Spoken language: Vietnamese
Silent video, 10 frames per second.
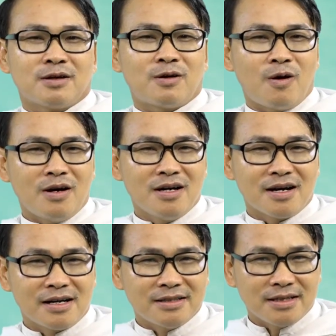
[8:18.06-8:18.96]
con
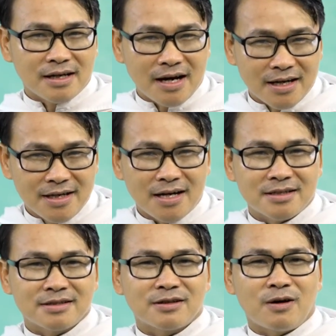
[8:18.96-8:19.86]
đường ngắn nhất,
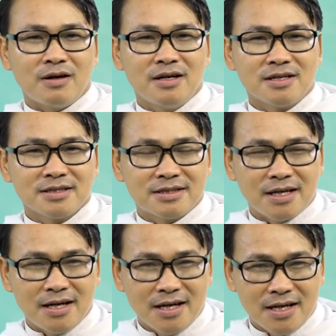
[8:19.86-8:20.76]
con đường
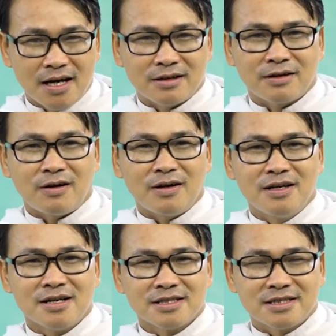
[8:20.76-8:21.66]
dễ đi nhất,
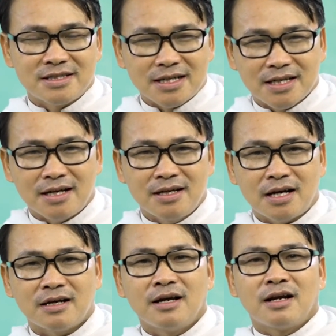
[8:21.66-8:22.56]
con đường chắc chắn
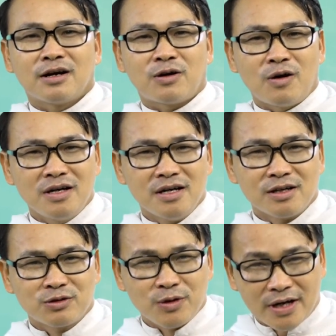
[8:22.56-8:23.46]
nhất, con
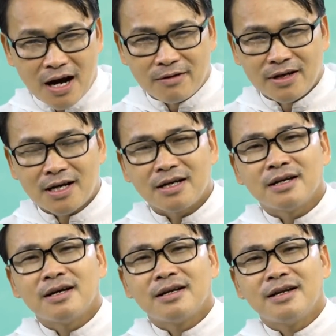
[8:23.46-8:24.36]
đường tuyệt hảo nhất
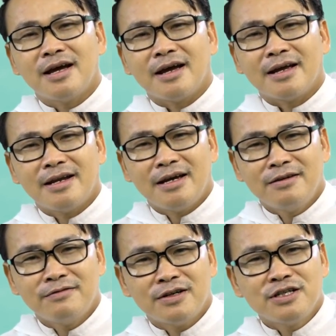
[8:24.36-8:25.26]
để
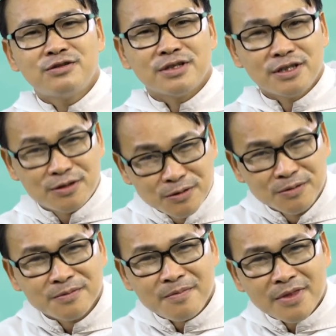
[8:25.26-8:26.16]
đến với Chúa Giêsu.
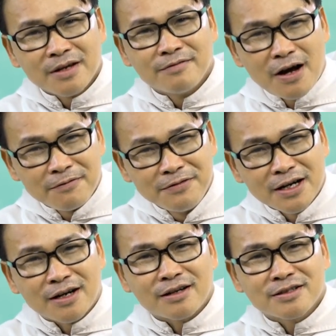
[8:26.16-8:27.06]
Và
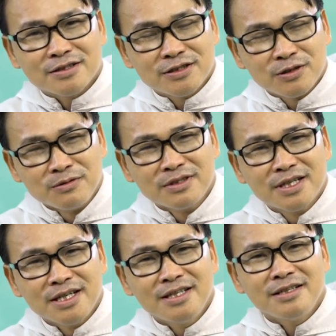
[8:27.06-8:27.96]
việc sùng
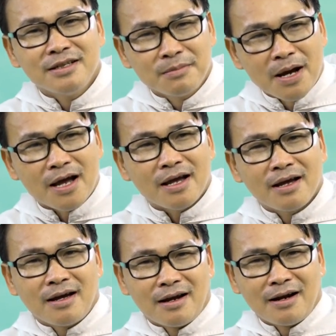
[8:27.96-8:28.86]
kính Đức Mẹ
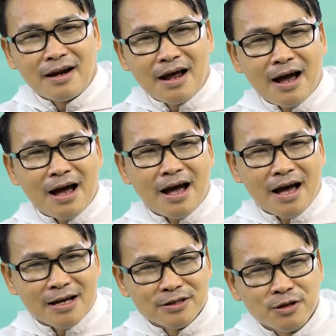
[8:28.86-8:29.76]

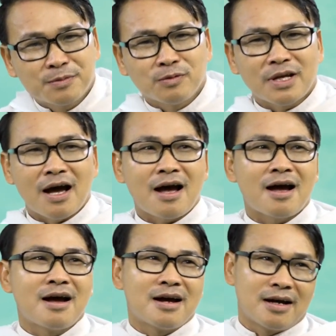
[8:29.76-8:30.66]
là giúp chúng
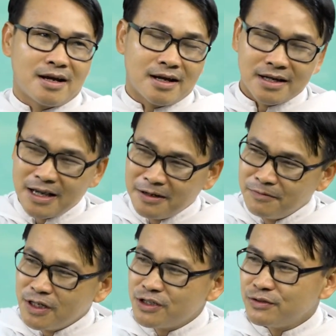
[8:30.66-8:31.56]
ta
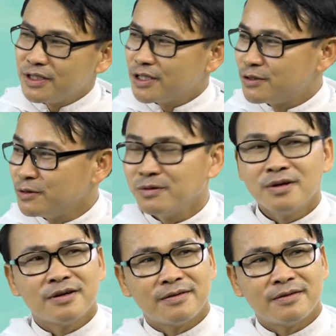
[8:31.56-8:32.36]
đến với Chúa Giêsu